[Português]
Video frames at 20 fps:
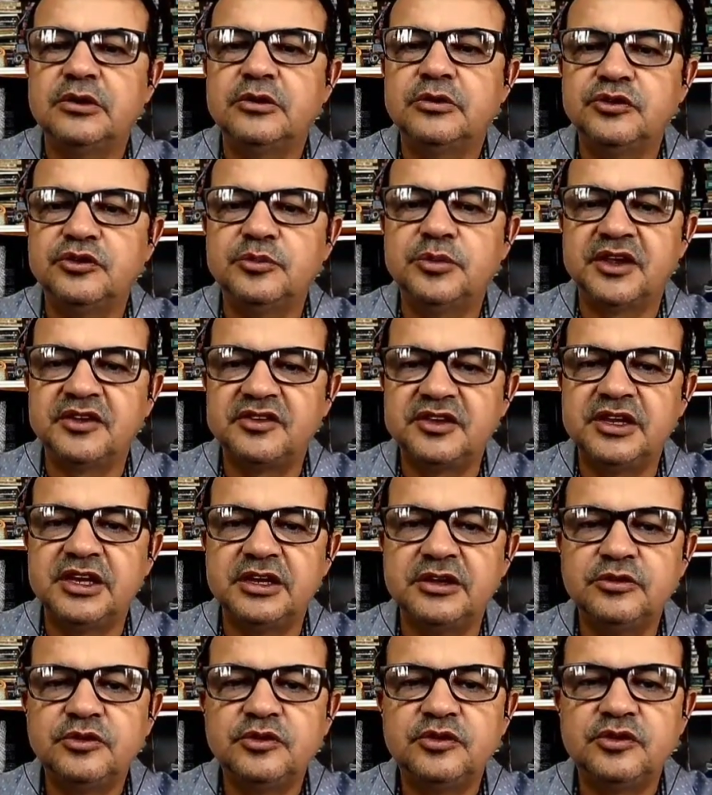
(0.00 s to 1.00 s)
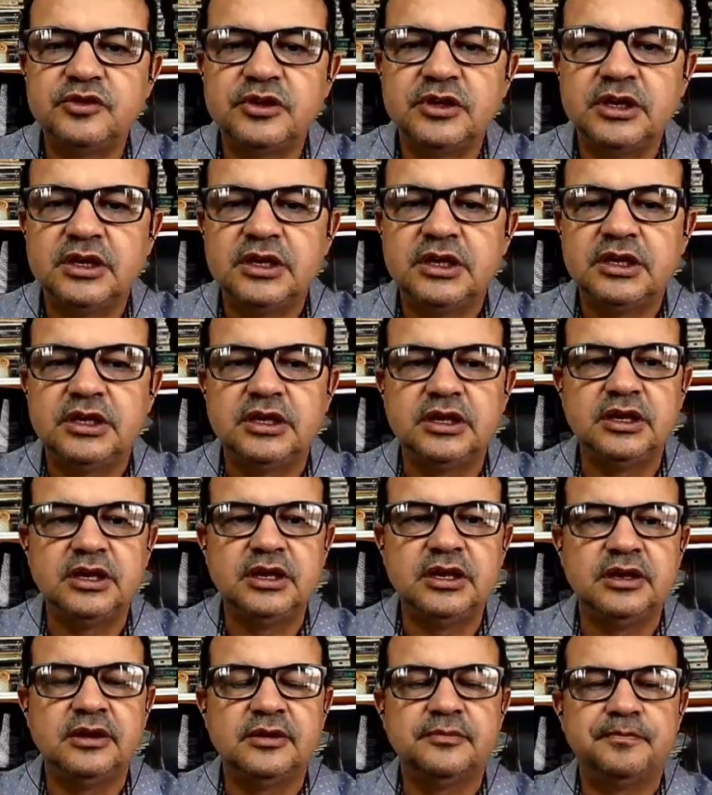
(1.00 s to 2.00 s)
Os brasileiros
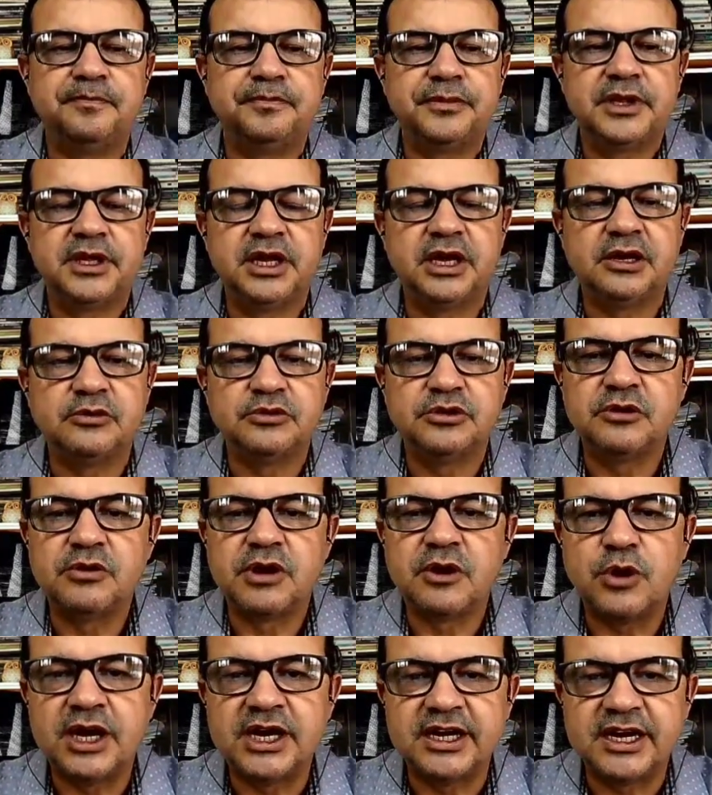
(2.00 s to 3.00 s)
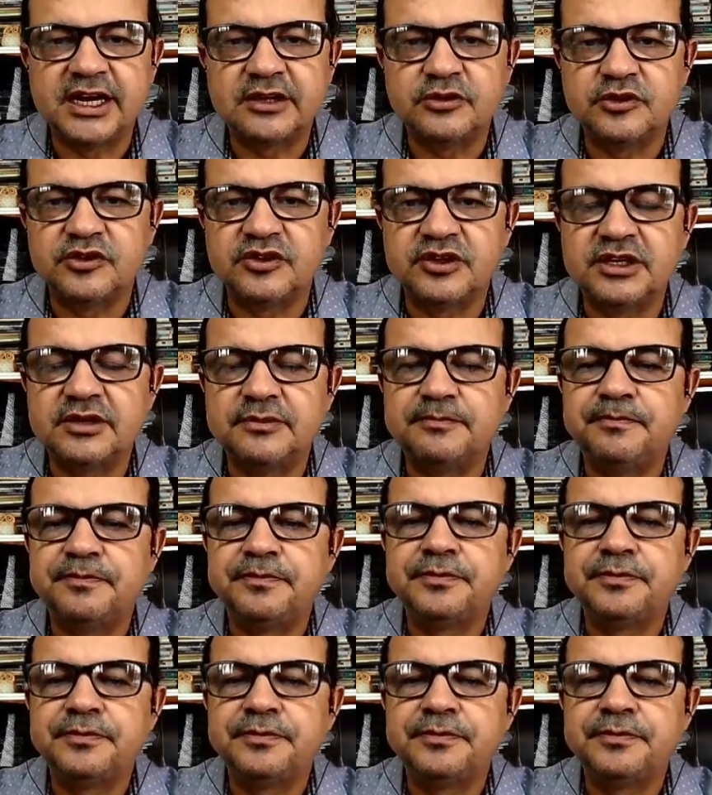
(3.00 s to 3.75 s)
que eram tão aguardados, né?